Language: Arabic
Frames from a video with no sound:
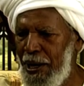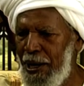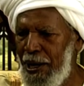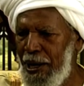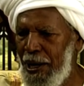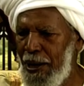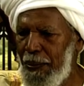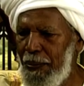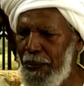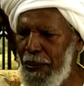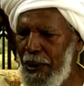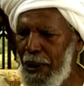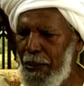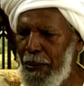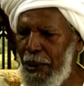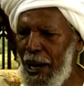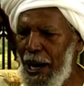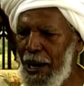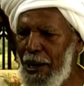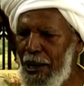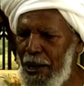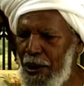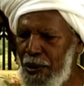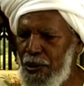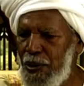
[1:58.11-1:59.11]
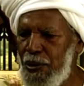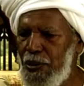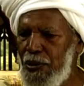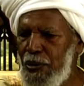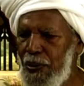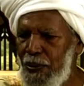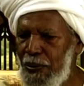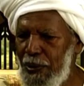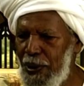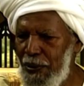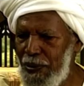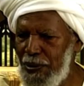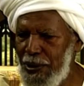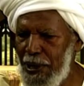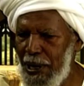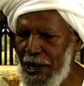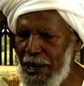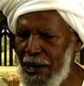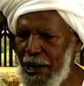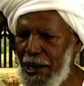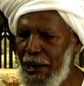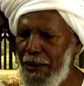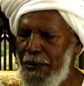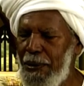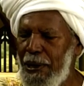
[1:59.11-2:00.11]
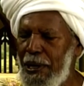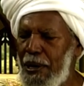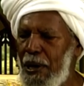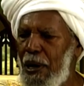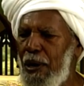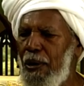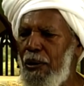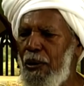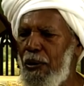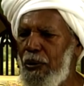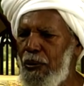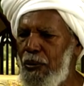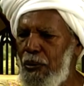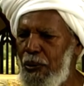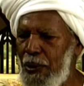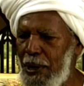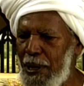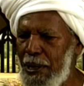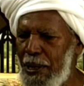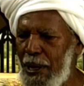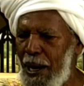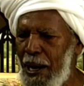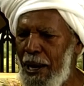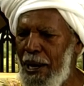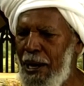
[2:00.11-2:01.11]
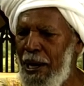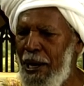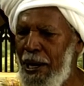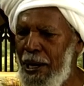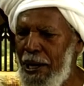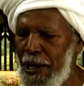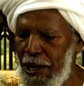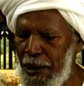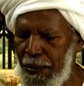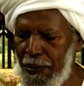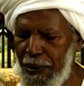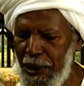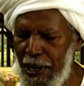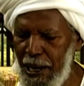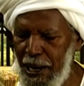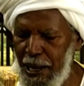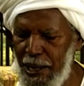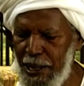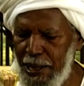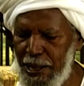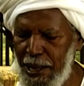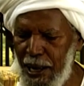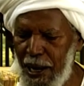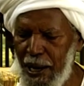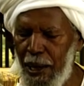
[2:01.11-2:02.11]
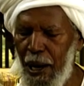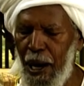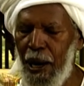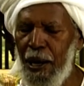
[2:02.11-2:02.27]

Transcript: يبقى معناته شوف نفس الكلام اللي قاله اخونا ده يبقى انت